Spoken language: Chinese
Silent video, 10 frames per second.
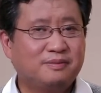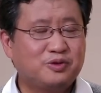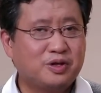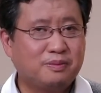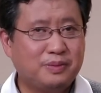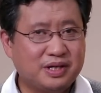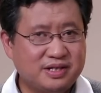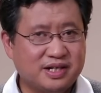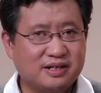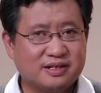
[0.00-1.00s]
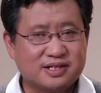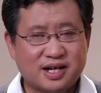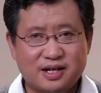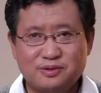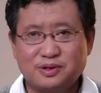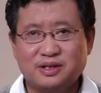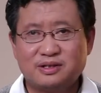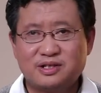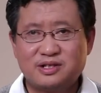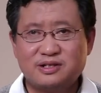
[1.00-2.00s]
却明显的参入了
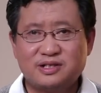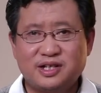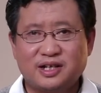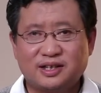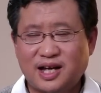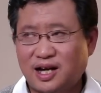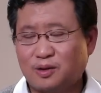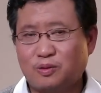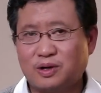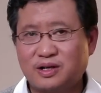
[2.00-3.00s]
世界大国